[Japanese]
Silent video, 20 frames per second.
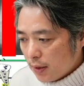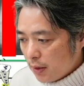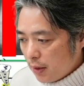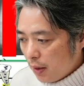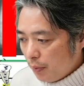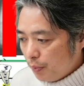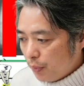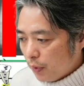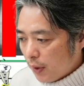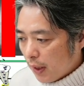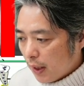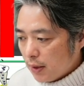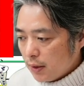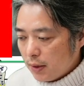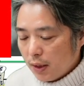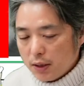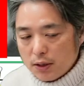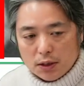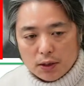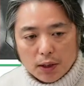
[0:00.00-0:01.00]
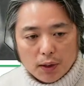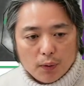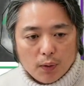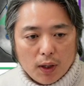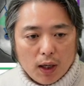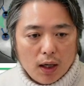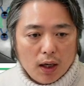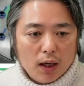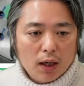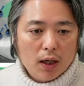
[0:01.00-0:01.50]
全部感染して
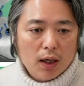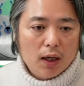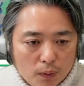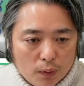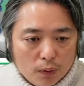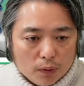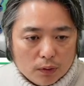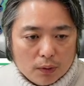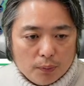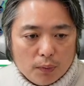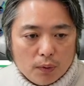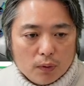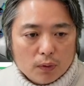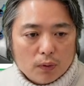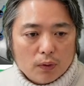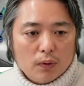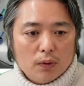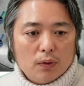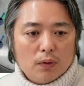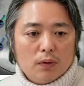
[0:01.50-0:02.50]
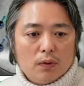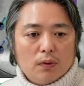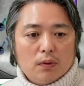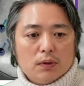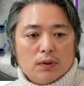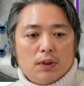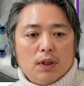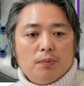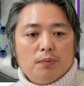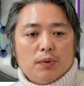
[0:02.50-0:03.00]
ようが、両方とも
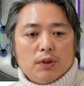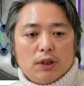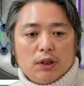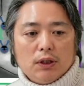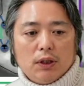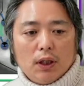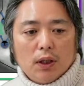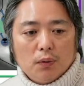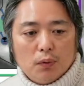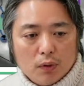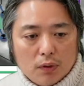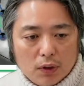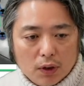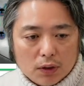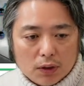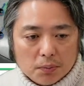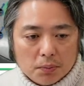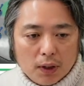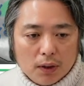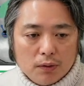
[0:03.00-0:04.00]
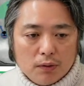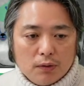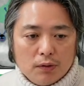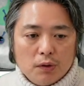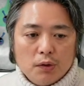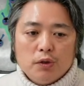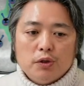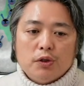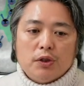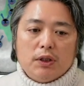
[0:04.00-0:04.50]
全部神経を取ってしま
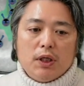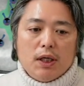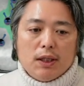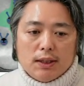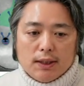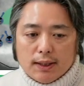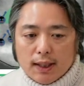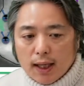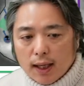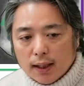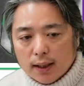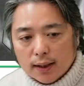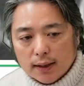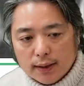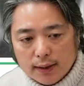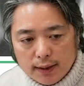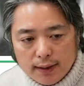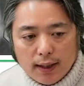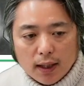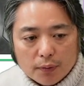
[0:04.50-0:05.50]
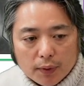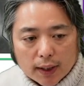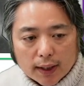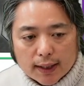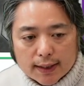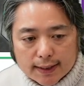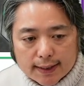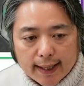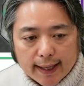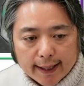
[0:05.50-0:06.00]
うステージ3になるわ
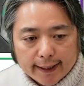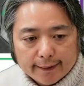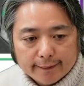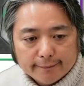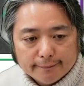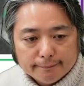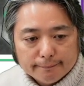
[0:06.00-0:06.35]
けですね。